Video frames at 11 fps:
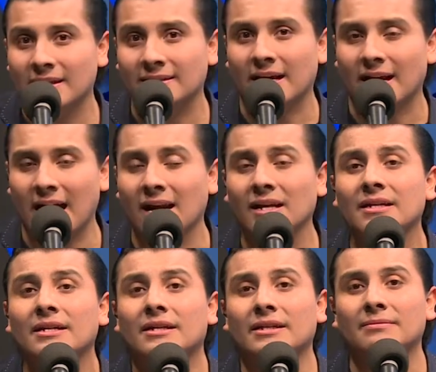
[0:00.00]
destacar
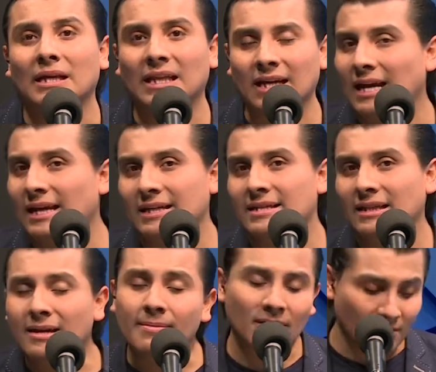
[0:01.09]
en materia
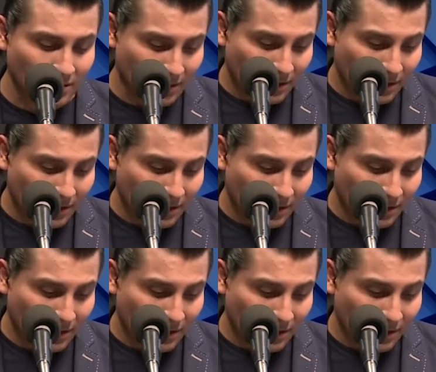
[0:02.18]
legislativa, ¿no?